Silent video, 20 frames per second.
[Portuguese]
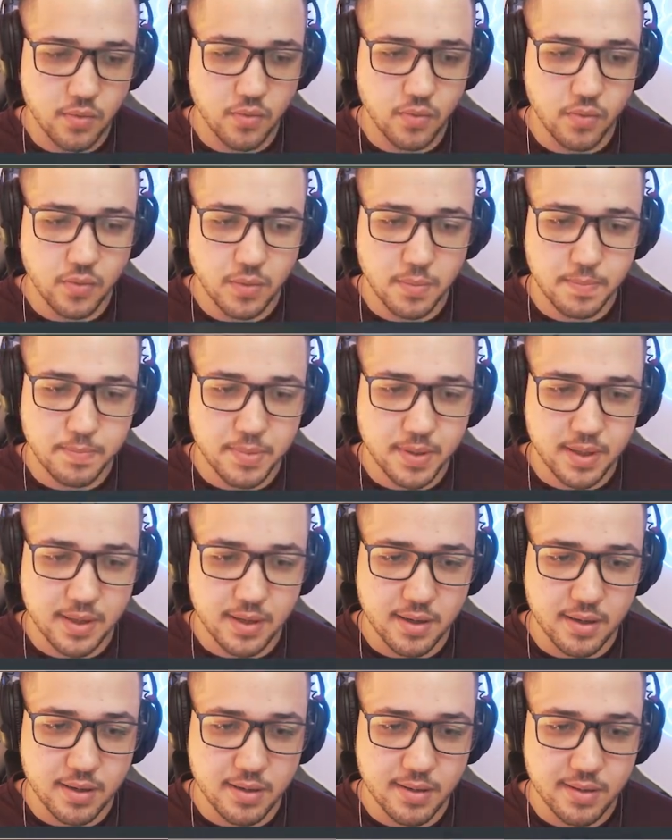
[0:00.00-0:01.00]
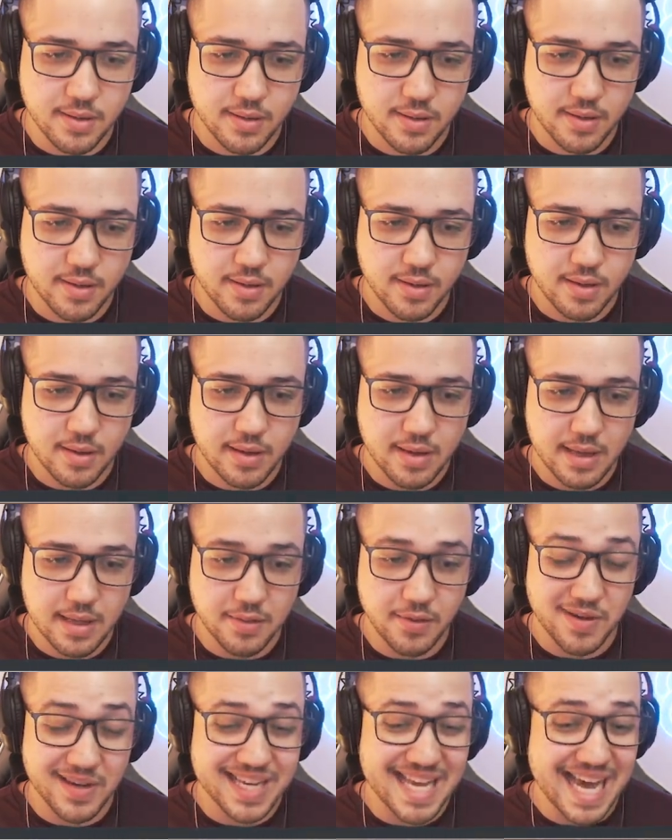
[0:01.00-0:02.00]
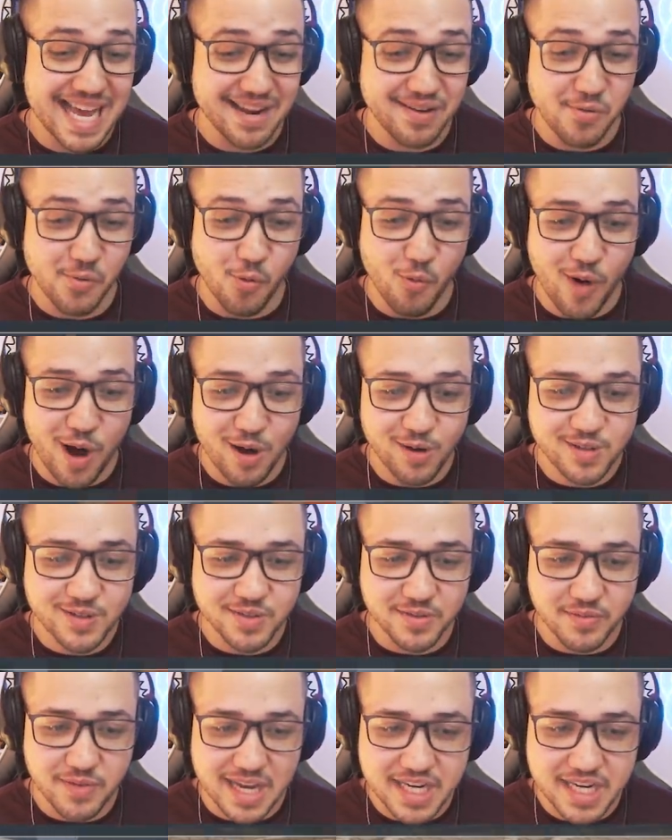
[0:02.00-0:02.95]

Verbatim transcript: Opa. Cara, o áudio...